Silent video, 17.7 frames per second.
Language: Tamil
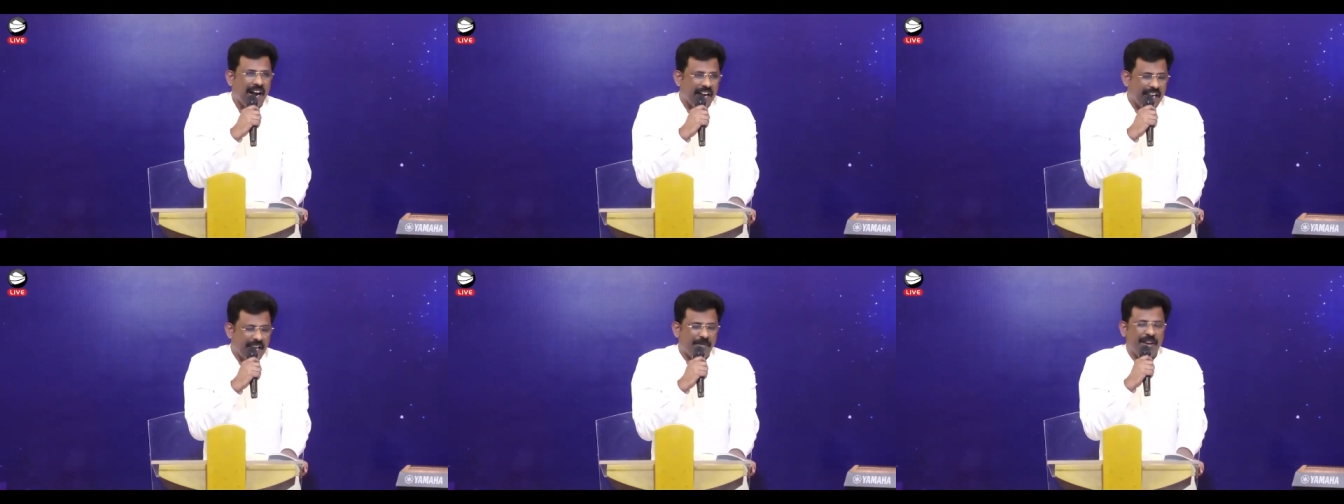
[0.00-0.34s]

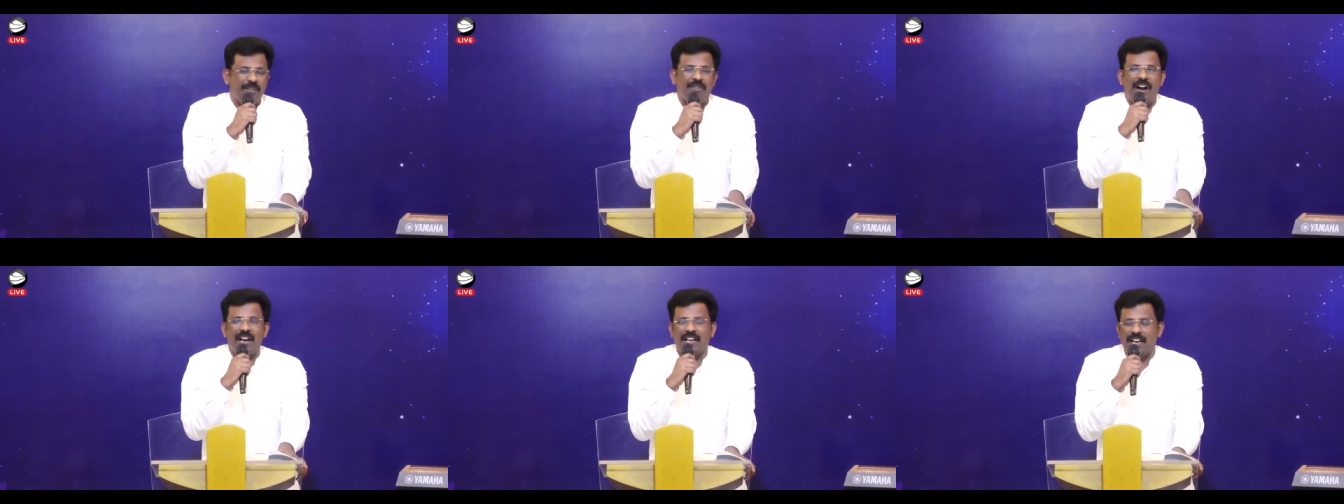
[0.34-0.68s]
அடிமை
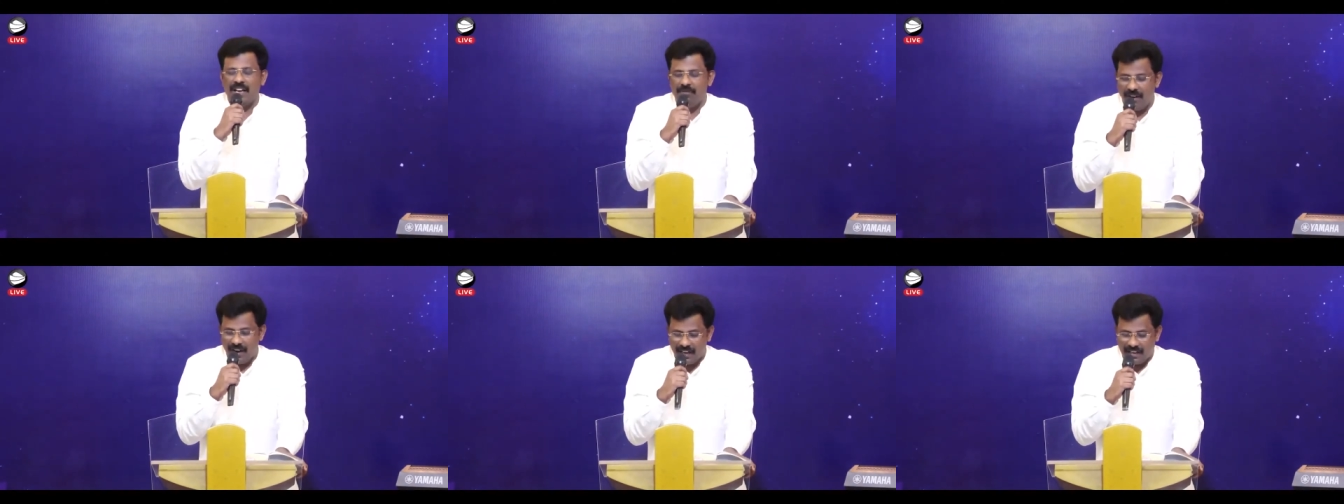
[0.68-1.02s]

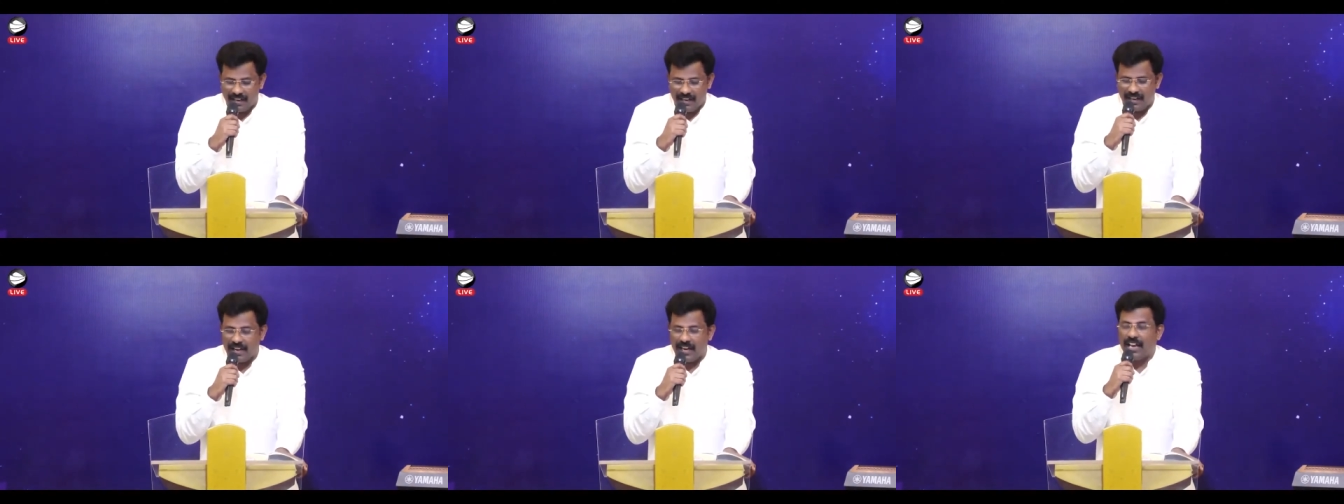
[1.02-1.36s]
வாழ்க்கை
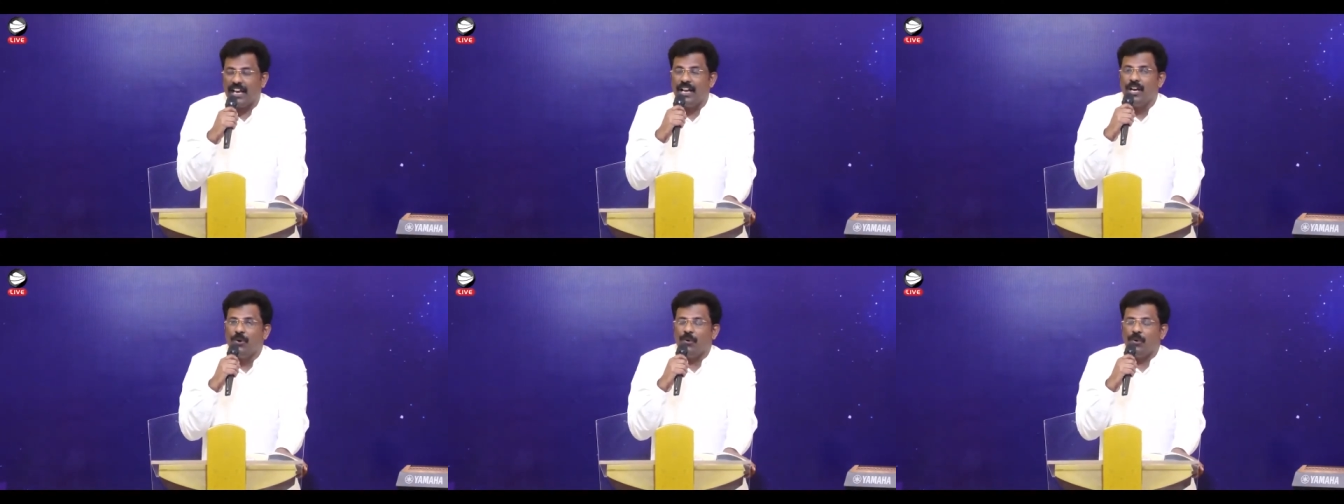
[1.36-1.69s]
வாழ்க்கின்ற
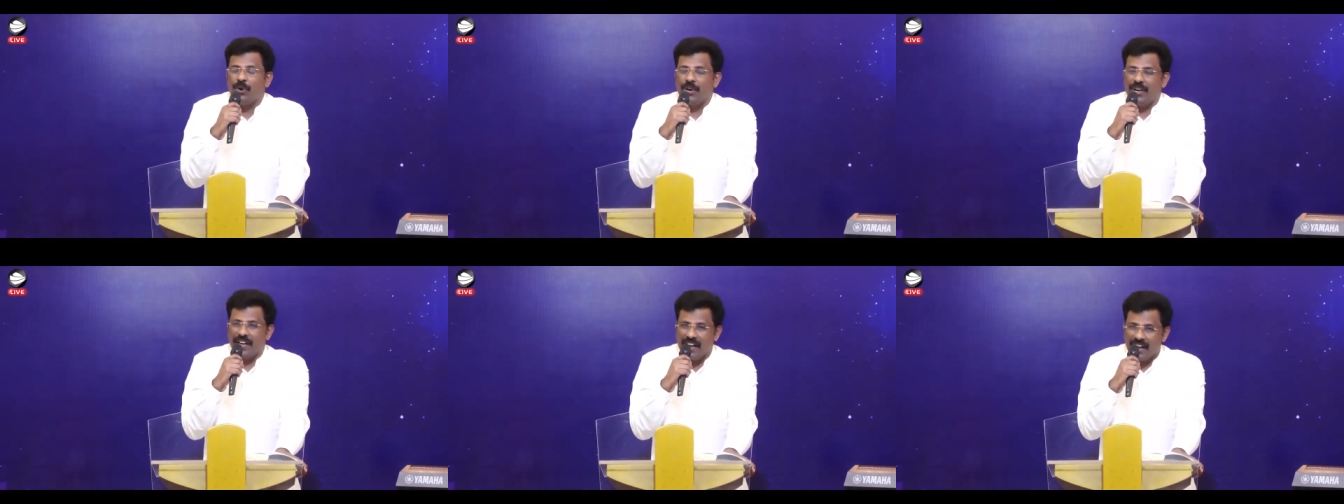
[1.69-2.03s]

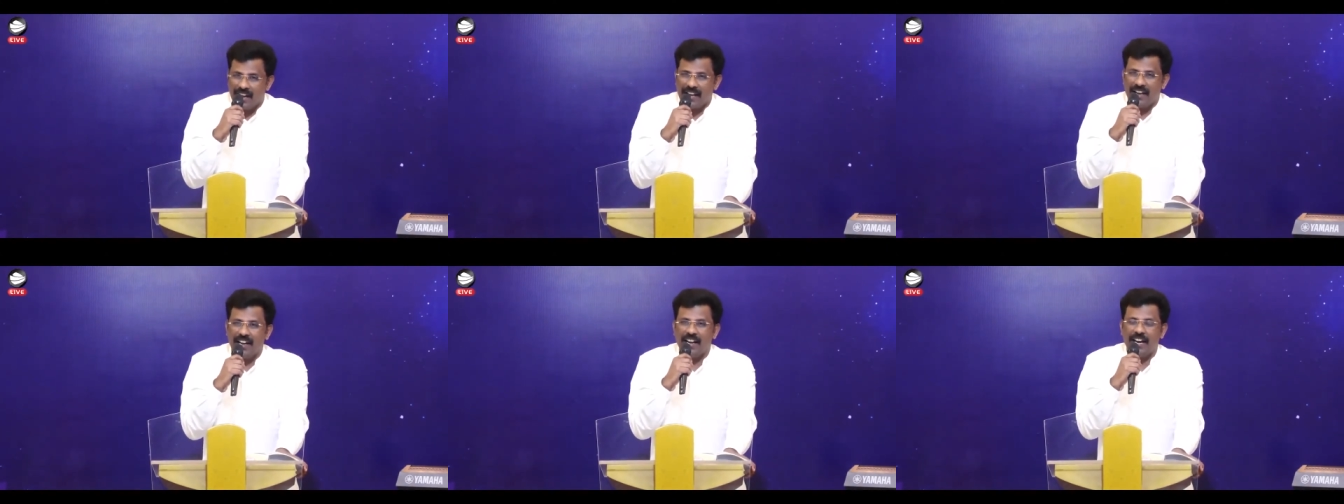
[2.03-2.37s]
ஒரு
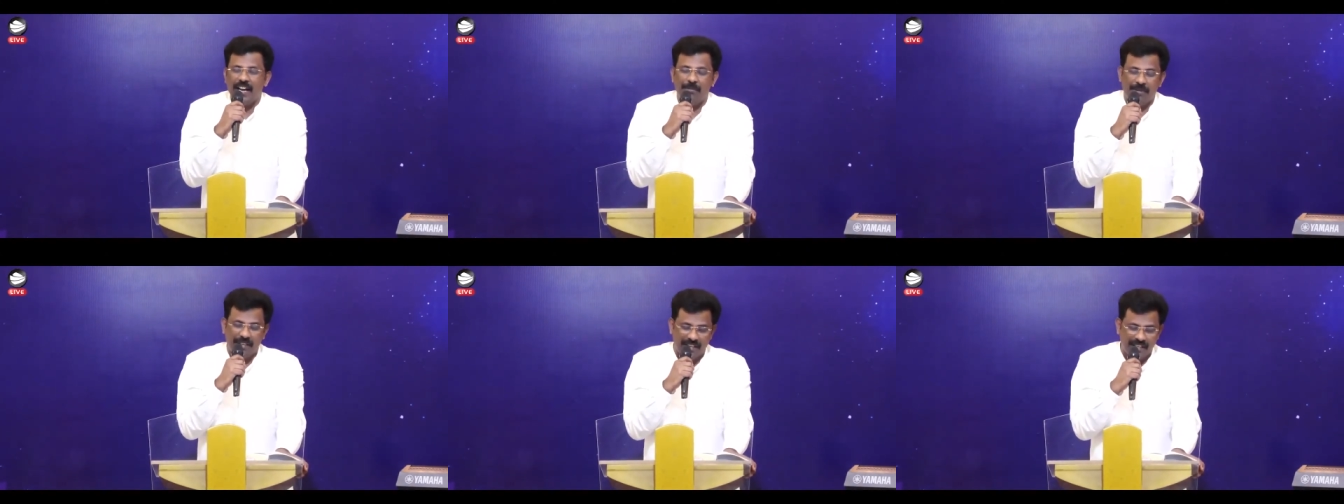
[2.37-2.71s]
நிலையிலே
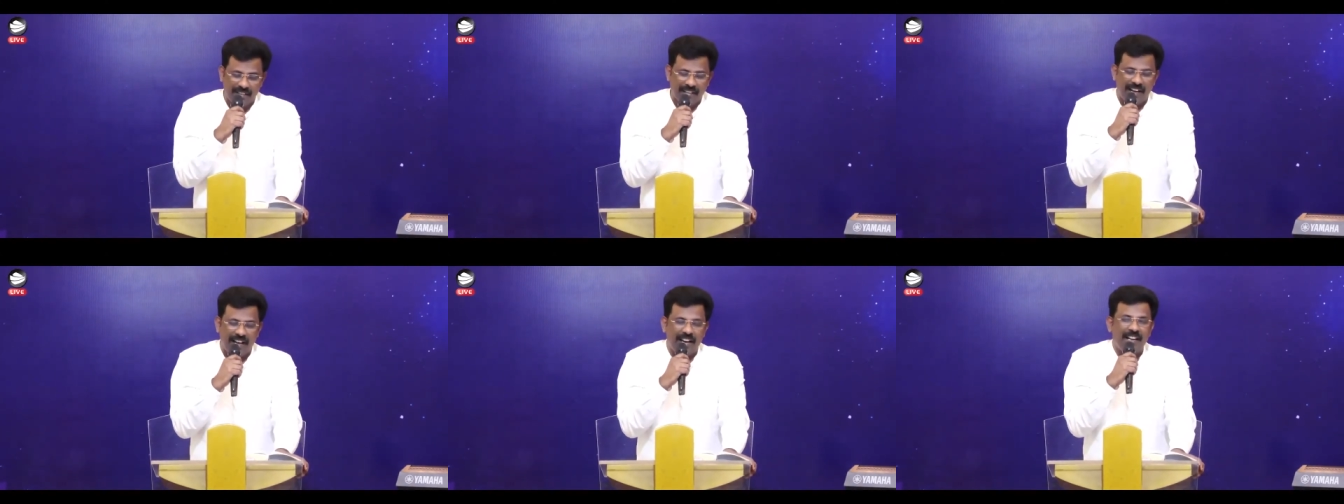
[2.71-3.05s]
நாம்
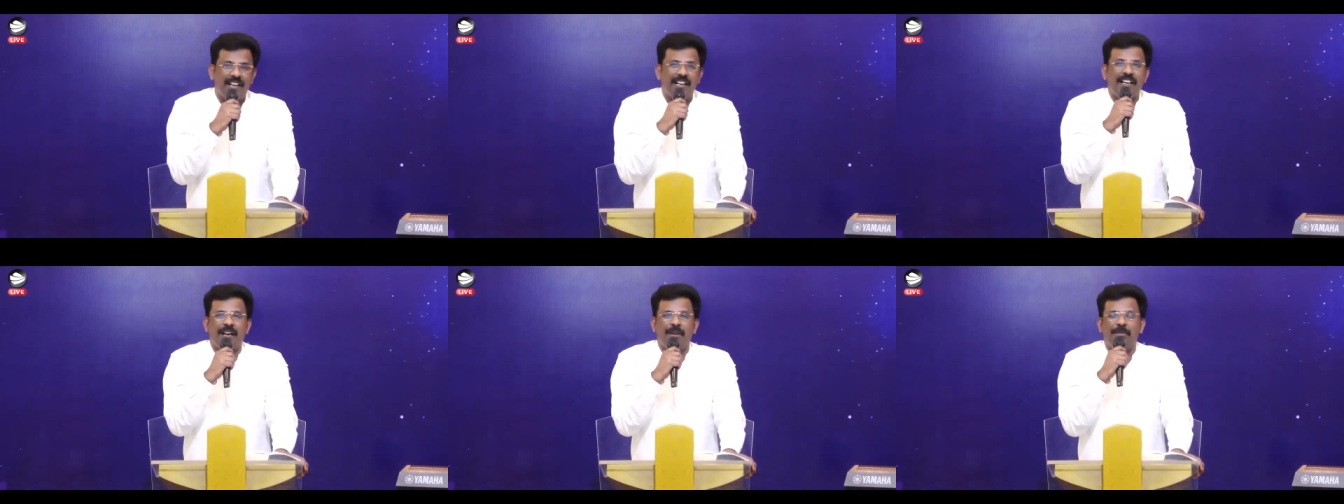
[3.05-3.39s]
இருந்தால்
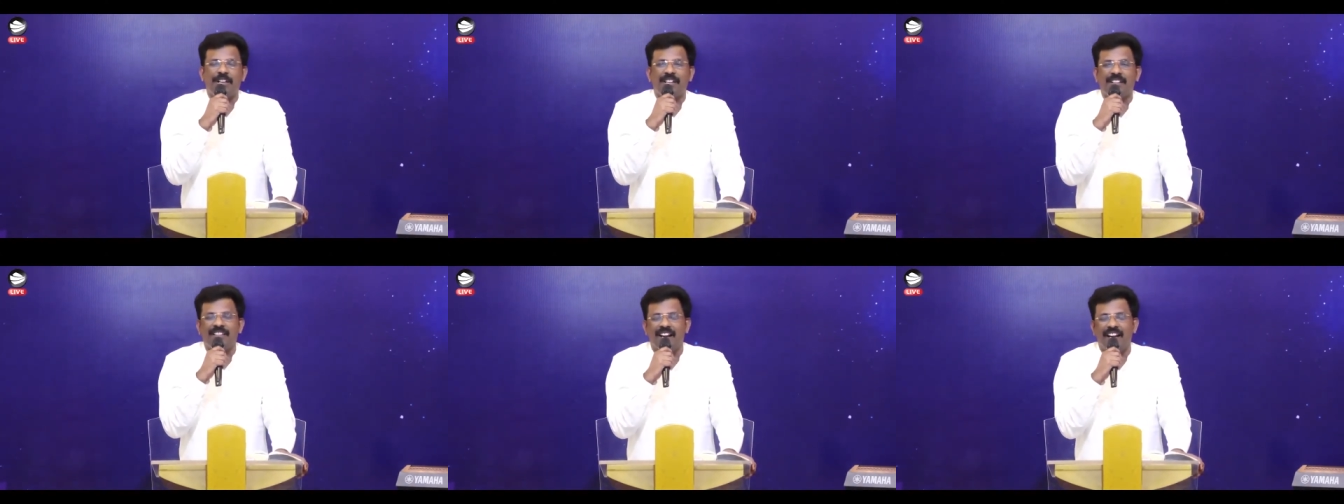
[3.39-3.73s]

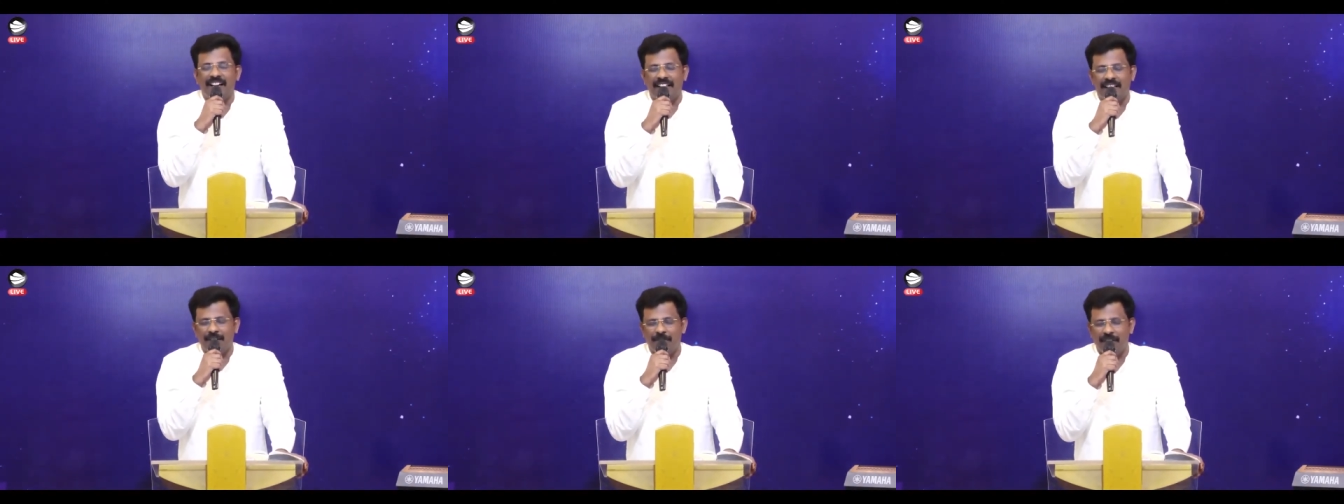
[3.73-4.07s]
நமக்கு
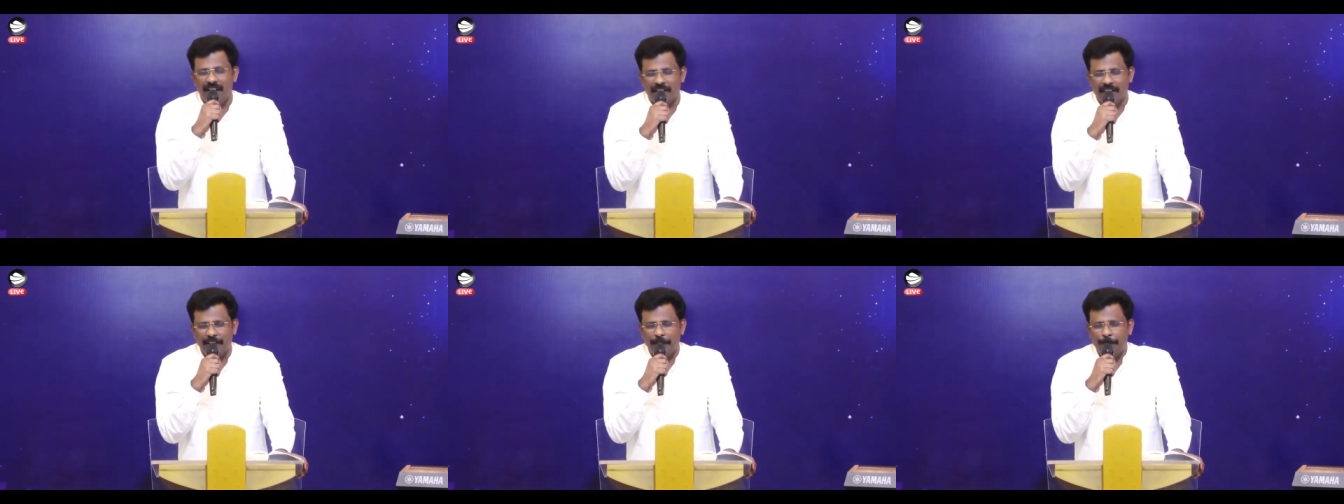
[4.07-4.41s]
தான் இந்த
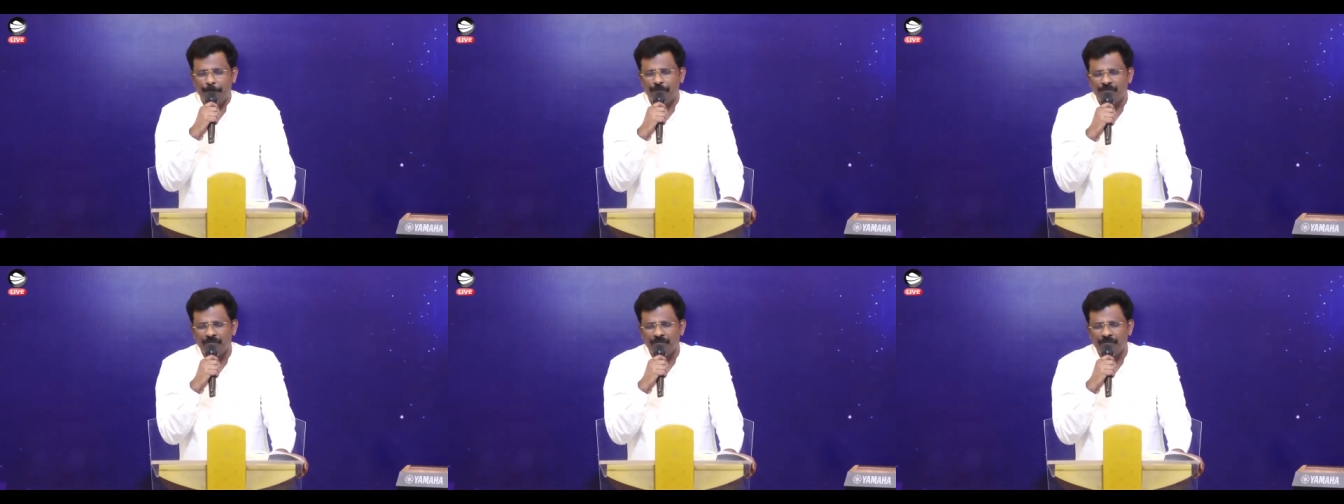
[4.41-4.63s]
வார்த்தை